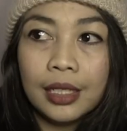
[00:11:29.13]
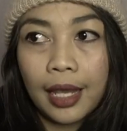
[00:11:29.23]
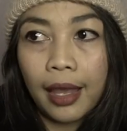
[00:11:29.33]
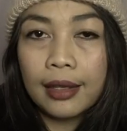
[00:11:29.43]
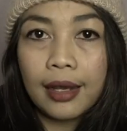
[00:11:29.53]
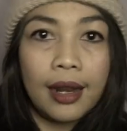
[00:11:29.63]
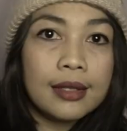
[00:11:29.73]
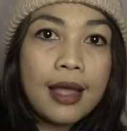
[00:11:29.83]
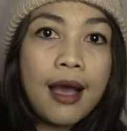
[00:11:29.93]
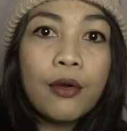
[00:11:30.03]
Ini kayaknya
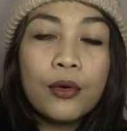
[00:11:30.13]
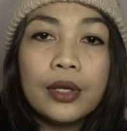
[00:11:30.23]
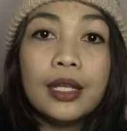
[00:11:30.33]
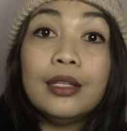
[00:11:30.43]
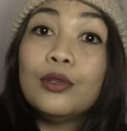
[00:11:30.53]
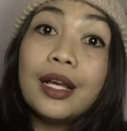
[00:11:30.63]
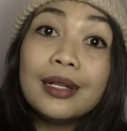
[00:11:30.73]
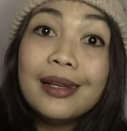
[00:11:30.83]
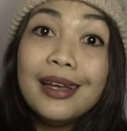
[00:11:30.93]
kelas aku nih gitu kan.